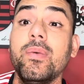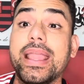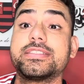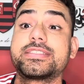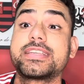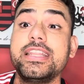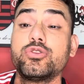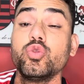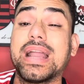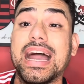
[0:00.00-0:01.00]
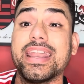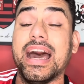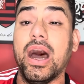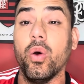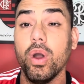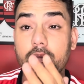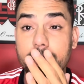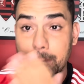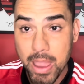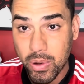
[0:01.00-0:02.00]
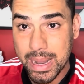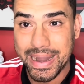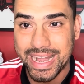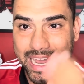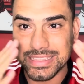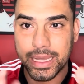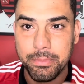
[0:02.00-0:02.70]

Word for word: é inscrito no canal meu camarada,